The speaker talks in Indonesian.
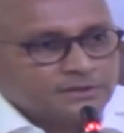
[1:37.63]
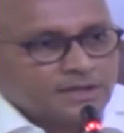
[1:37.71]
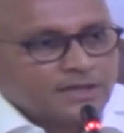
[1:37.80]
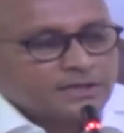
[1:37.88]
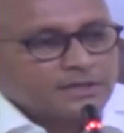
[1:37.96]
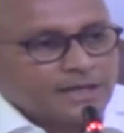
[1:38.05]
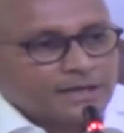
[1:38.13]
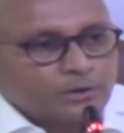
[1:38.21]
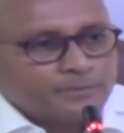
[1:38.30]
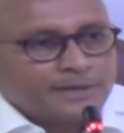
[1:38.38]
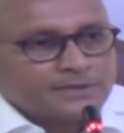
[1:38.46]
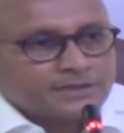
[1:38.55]
nah
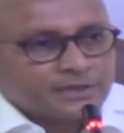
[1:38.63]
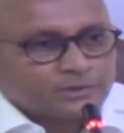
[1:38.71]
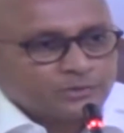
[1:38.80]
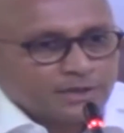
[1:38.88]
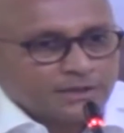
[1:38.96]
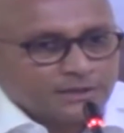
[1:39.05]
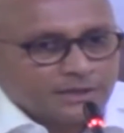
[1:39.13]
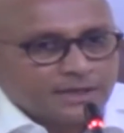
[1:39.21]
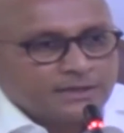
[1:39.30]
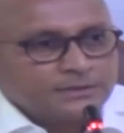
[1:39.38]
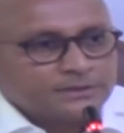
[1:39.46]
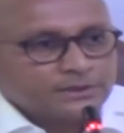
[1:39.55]
kalau pasar sudah
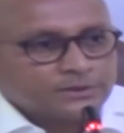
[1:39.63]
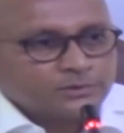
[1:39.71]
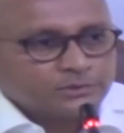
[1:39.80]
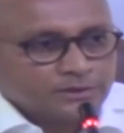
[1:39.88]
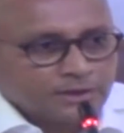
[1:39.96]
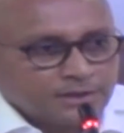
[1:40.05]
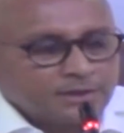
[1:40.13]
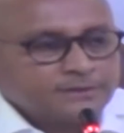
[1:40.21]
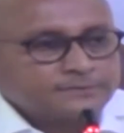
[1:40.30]
hilang tentunya